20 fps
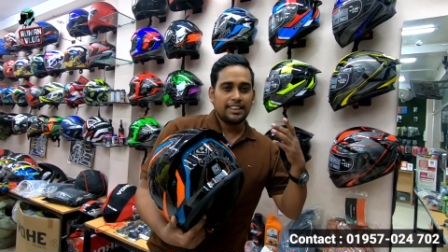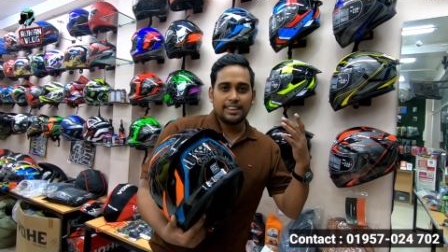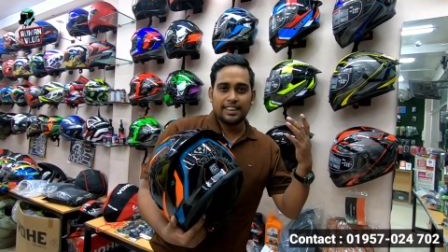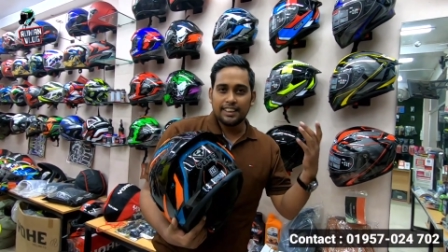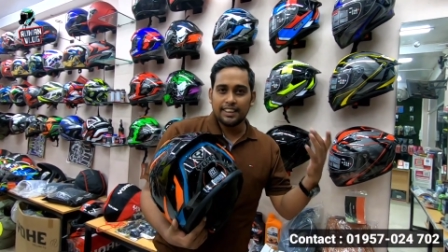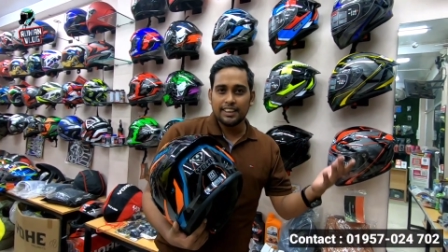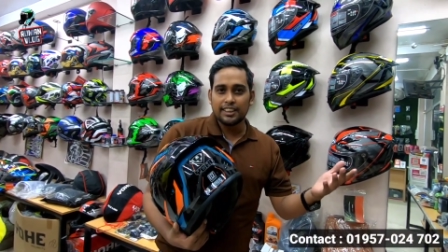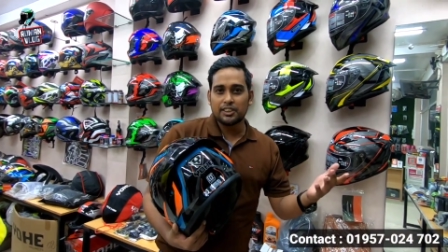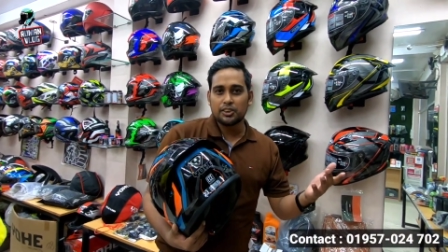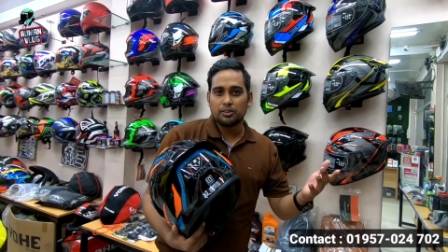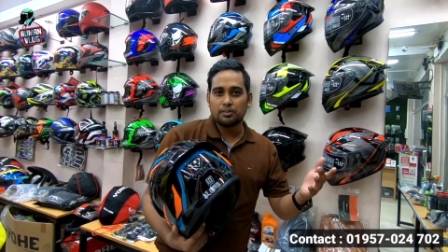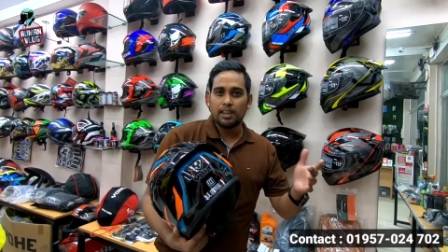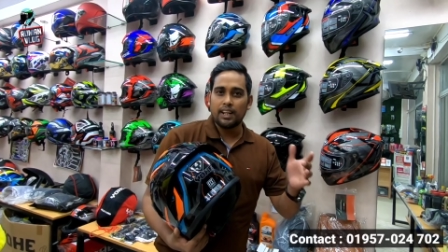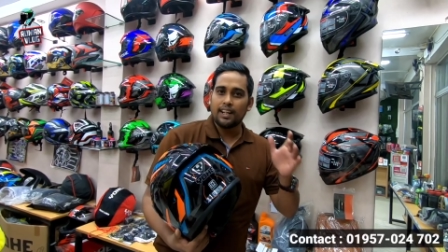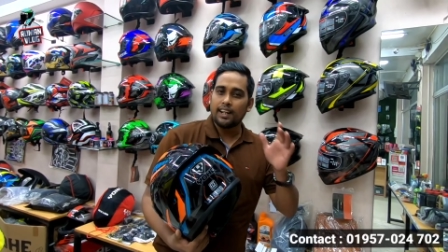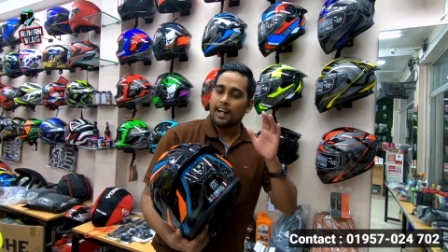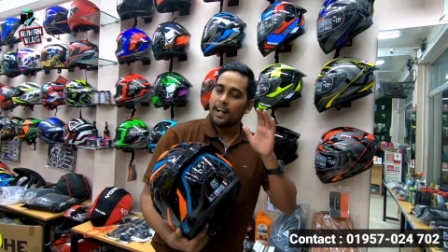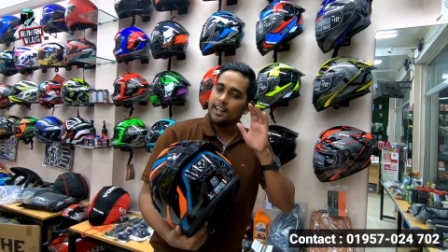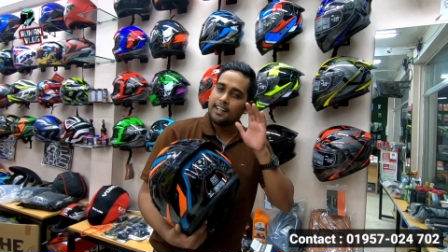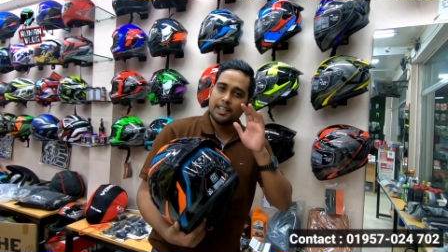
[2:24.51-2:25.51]
শীতের সময়
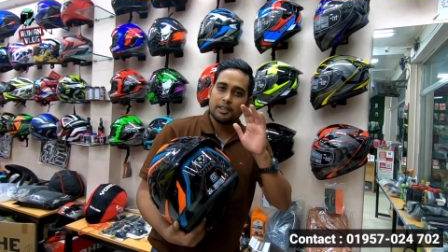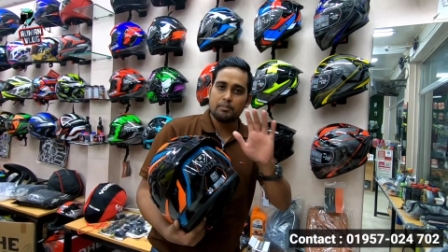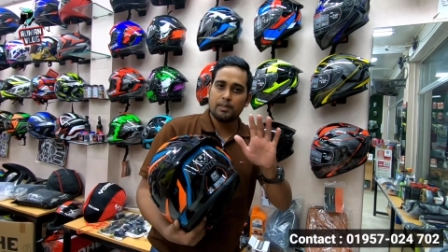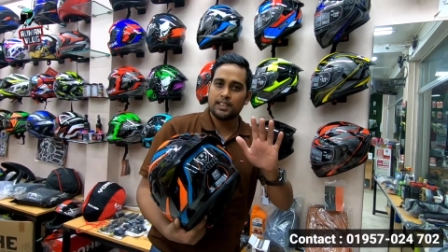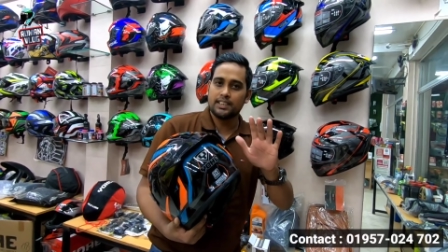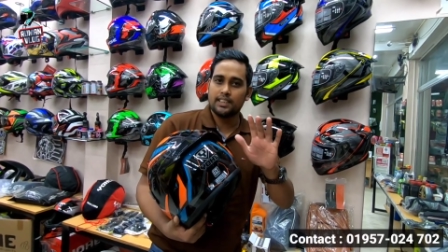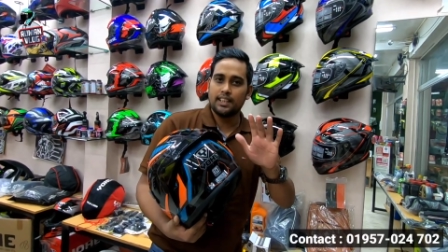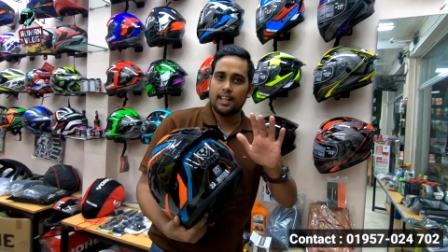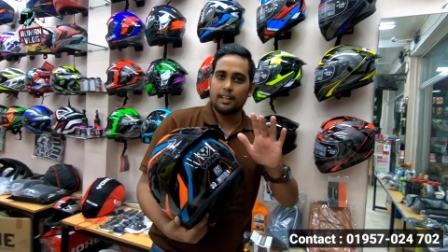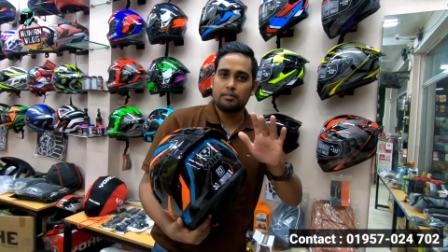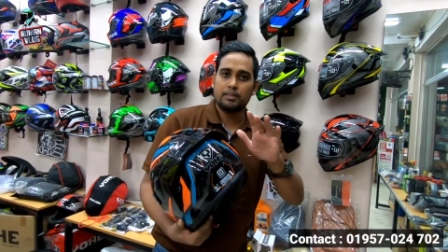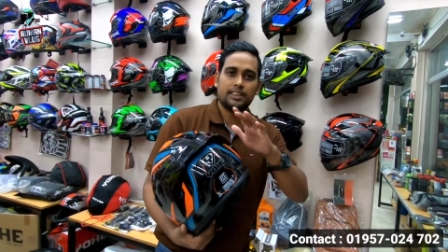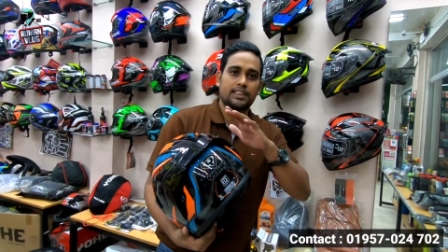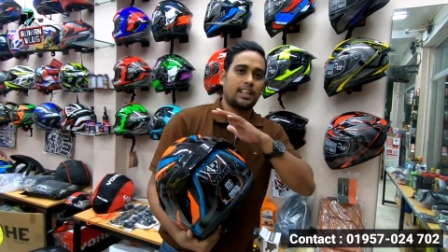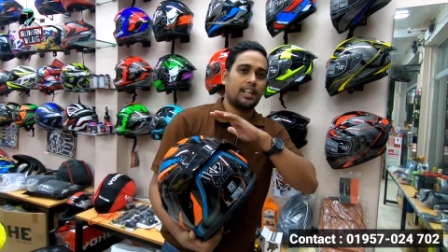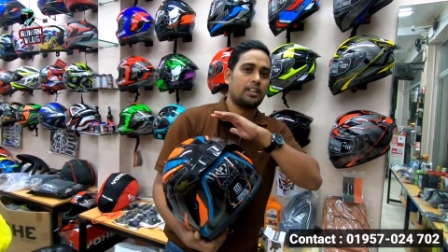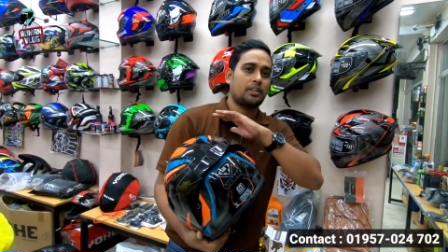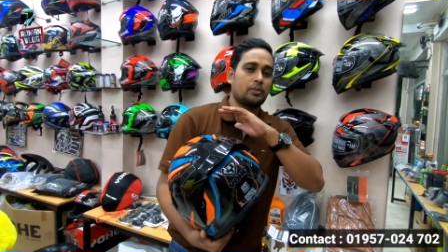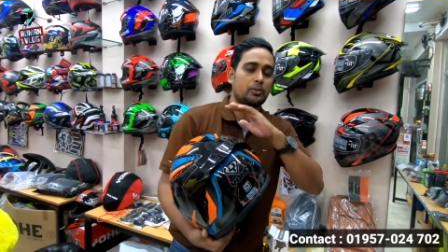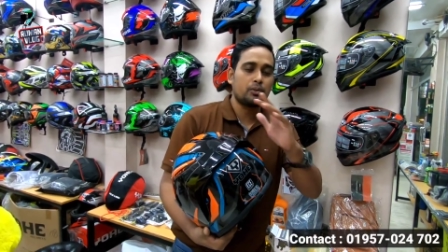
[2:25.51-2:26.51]
হান্ড্রেড পার্সেন্ট লাগবে
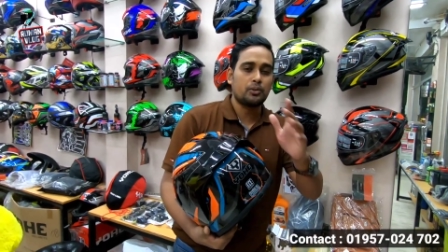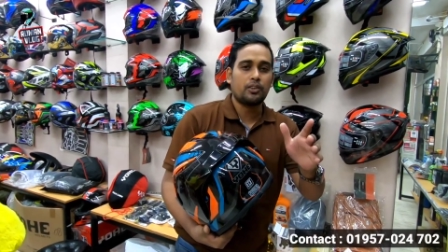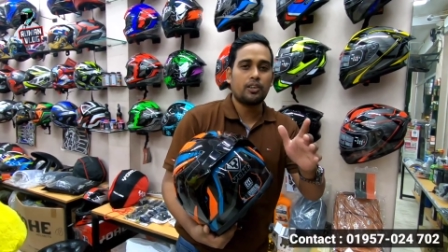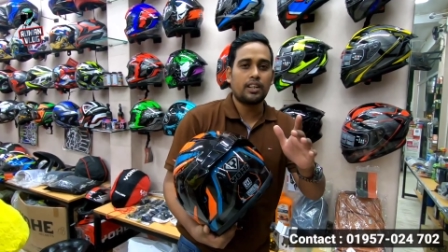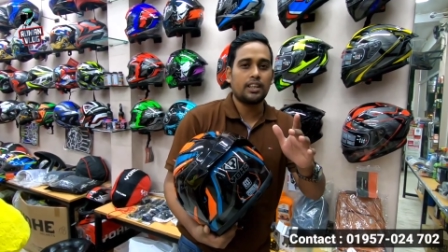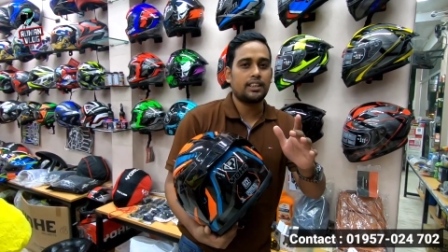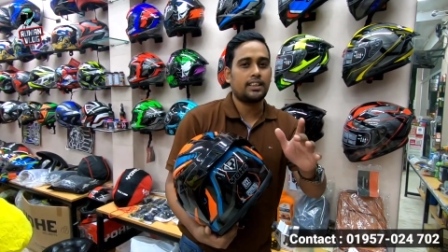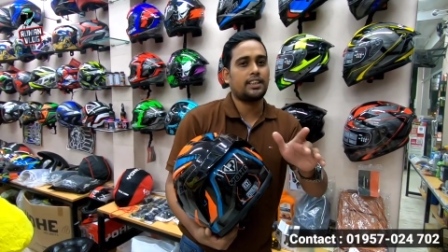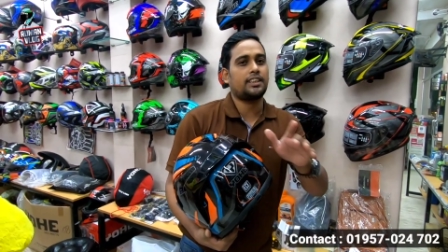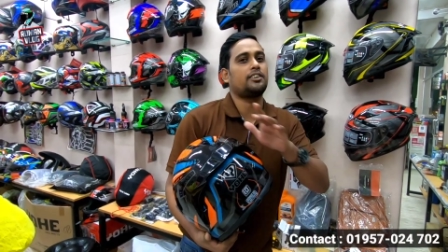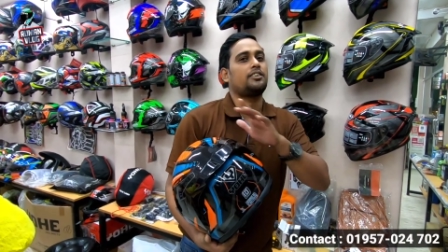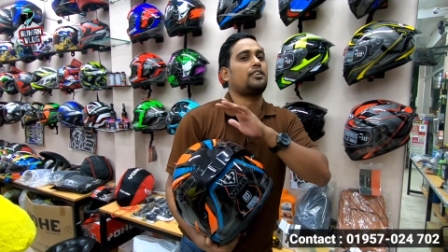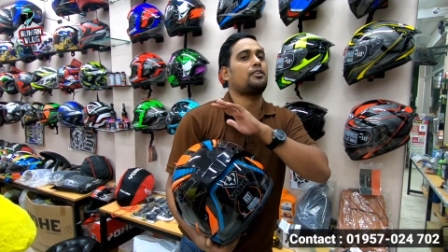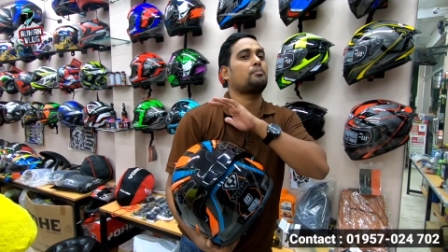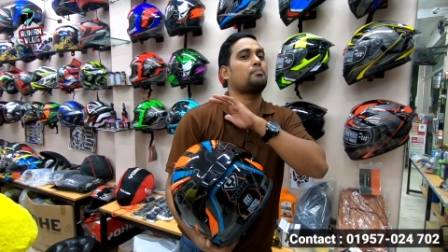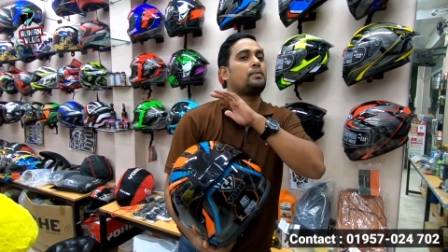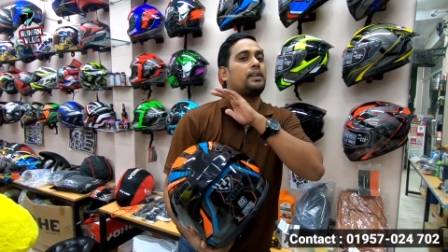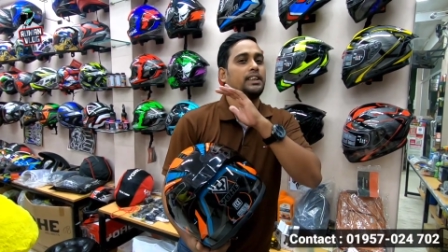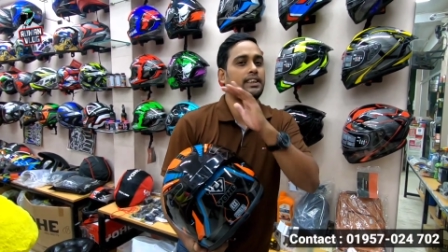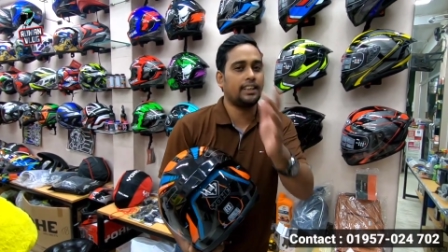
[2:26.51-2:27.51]
যারা ট্যুর করেন তাদের তো
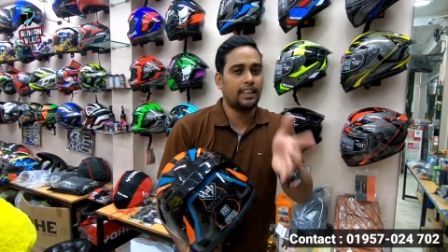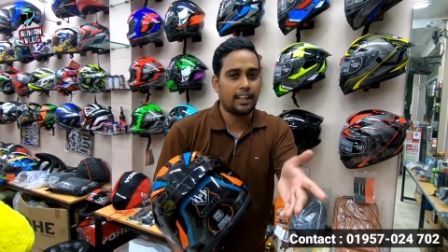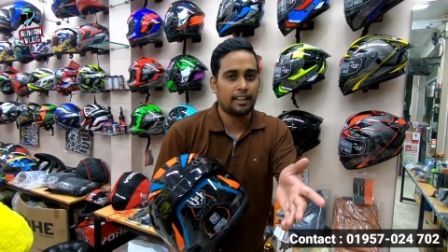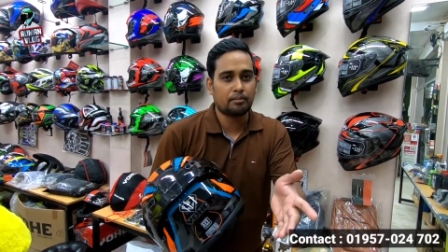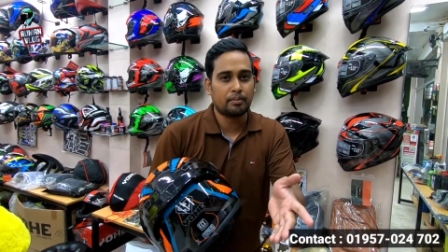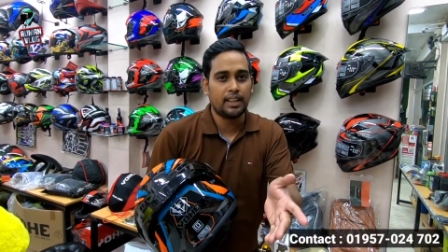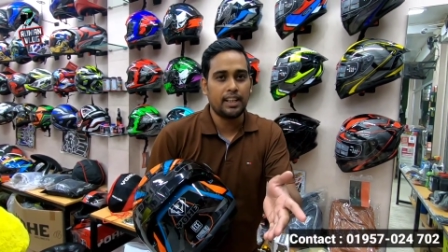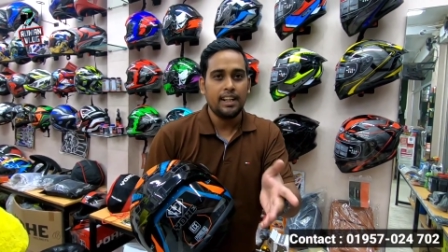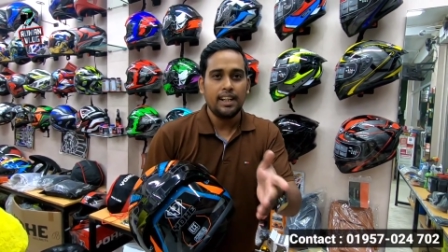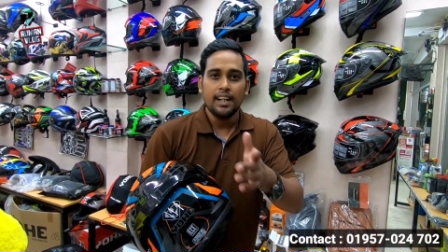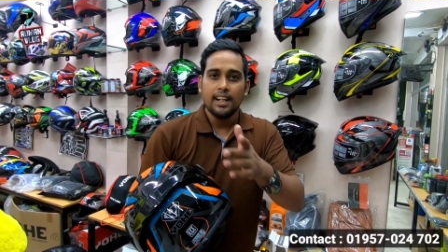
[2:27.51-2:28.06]
বেশি লাগবে